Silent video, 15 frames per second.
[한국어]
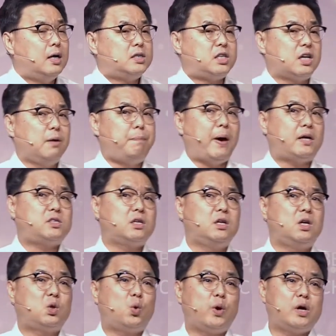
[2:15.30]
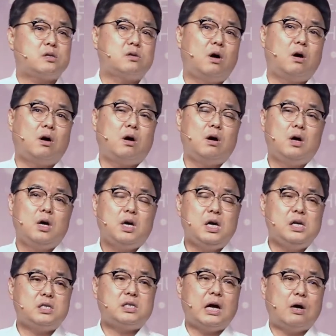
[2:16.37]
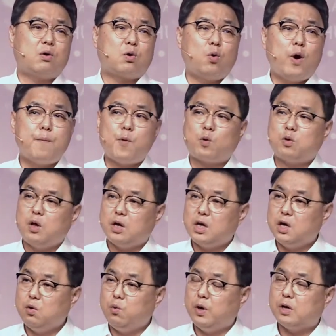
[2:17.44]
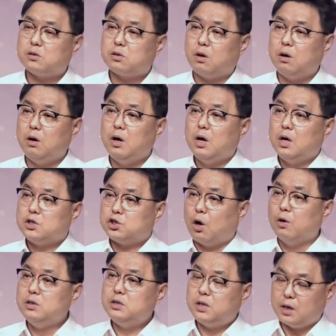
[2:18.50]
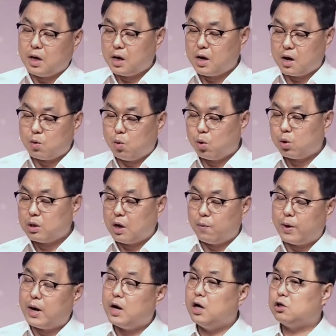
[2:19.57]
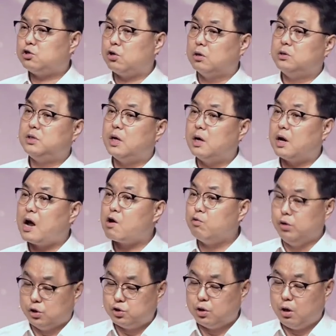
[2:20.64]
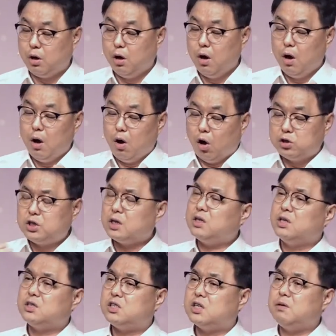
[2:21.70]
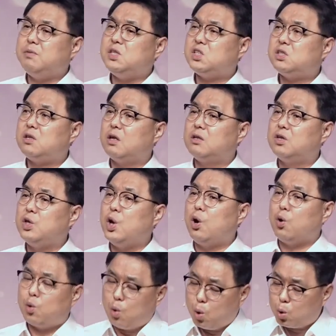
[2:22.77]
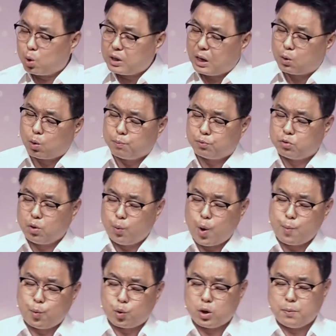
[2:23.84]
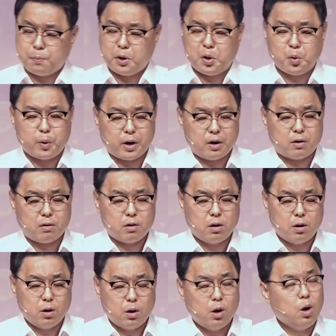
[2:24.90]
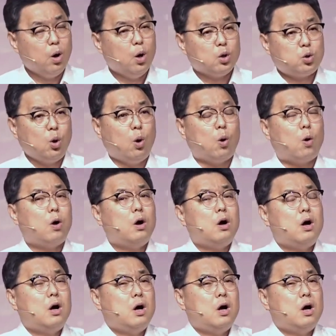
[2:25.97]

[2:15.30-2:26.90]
지금 백신을 통해서 일상으로 회복되기 위해서 전 세계가 코로나와 전쟁을 하고 있죠. 어쨌든 지금 이 시대는요. 코로나로부터의 회복이 필요해요. 또